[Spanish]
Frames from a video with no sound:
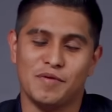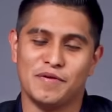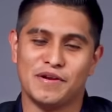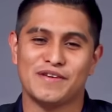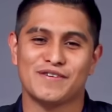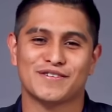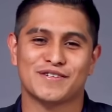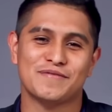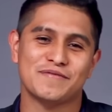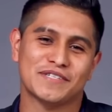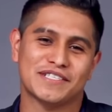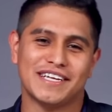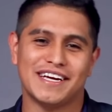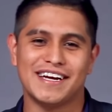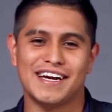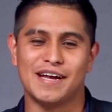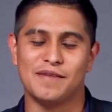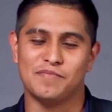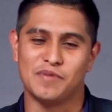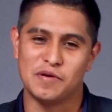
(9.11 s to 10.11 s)
Bienvenidos, ¿cómo
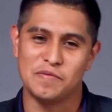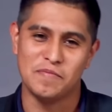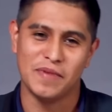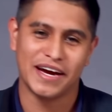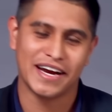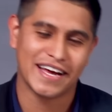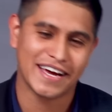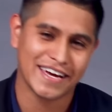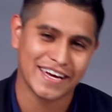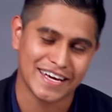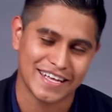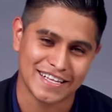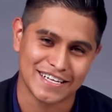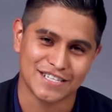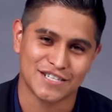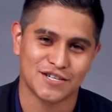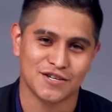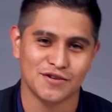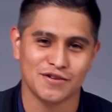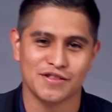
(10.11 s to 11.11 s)
están? A la primera
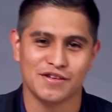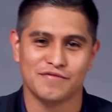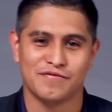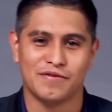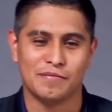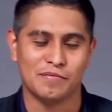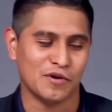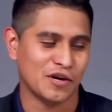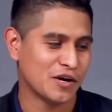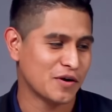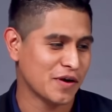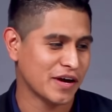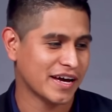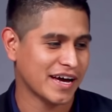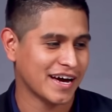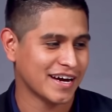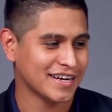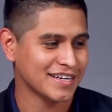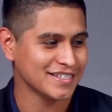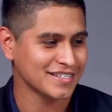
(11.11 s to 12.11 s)
edición de Famolero en
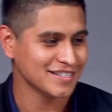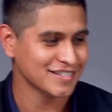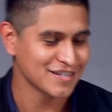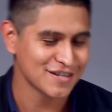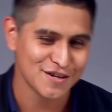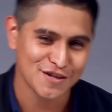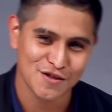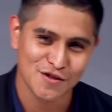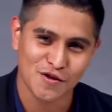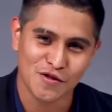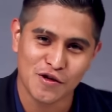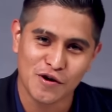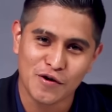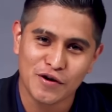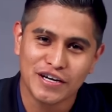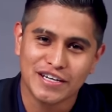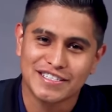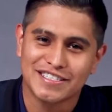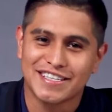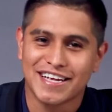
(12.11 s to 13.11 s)
Cajas, donde
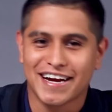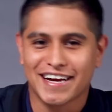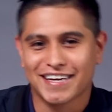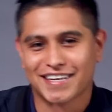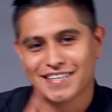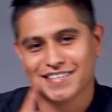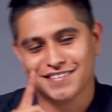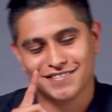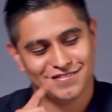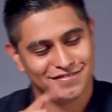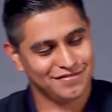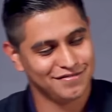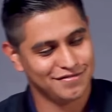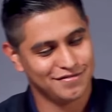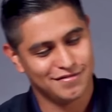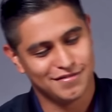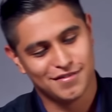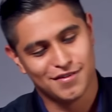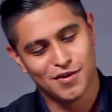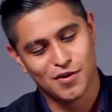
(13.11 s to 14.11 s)
hoy les traje
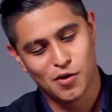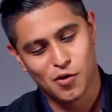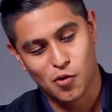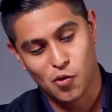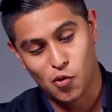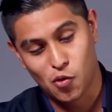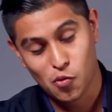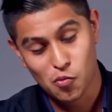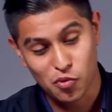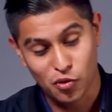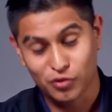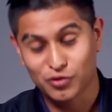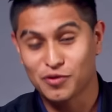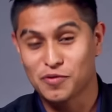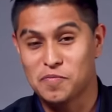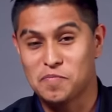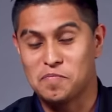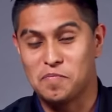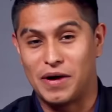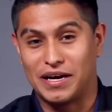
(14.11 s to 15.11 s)
un
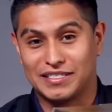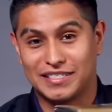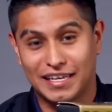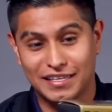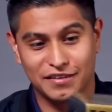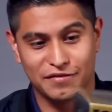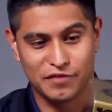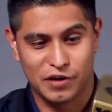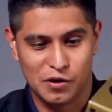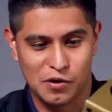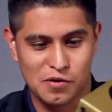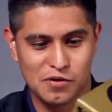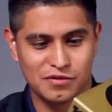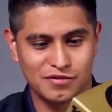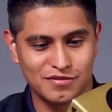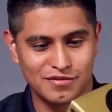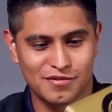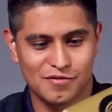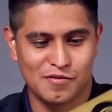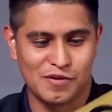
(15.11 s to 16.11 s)
producto bastante
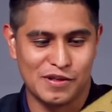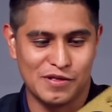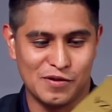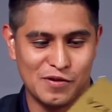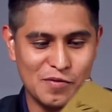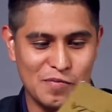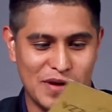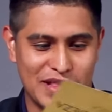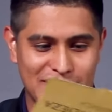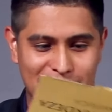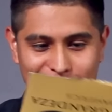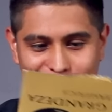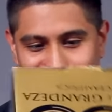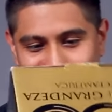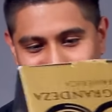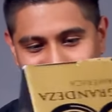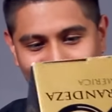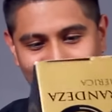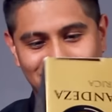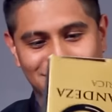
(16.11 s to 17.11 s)
fregón cuando lo mandaron.
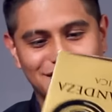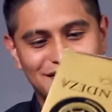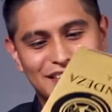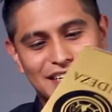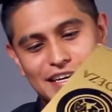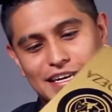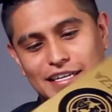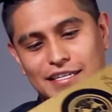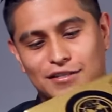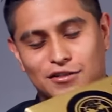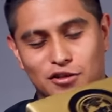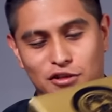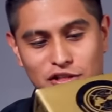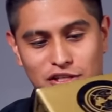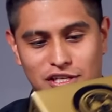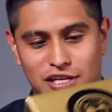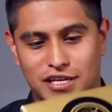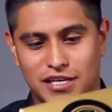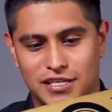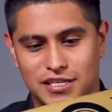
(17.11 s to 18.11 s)

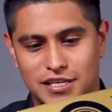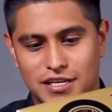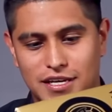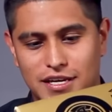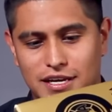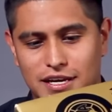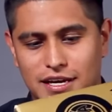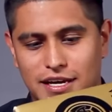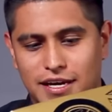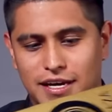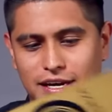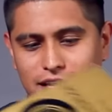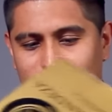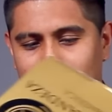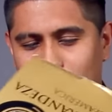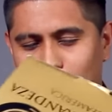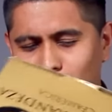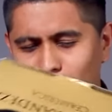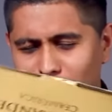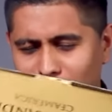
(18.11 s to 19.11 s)
Entonces,
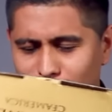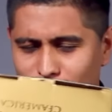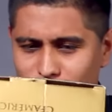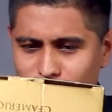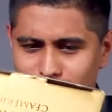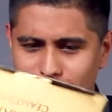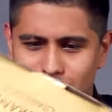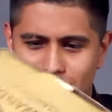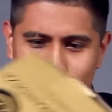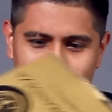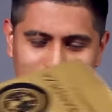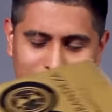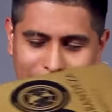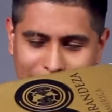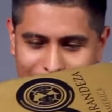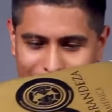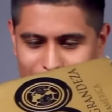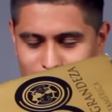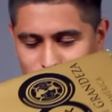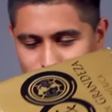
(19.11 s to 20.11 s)
es un balón de
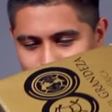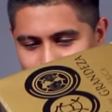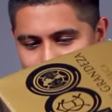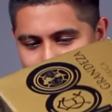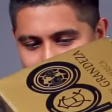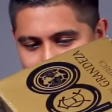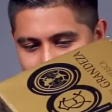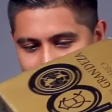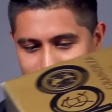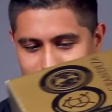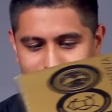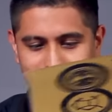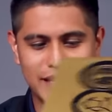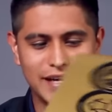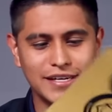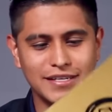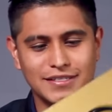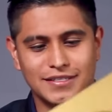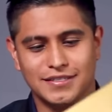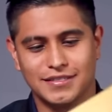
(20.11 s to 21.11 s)
retro del
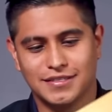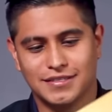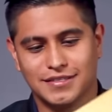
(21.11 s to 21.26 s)
América,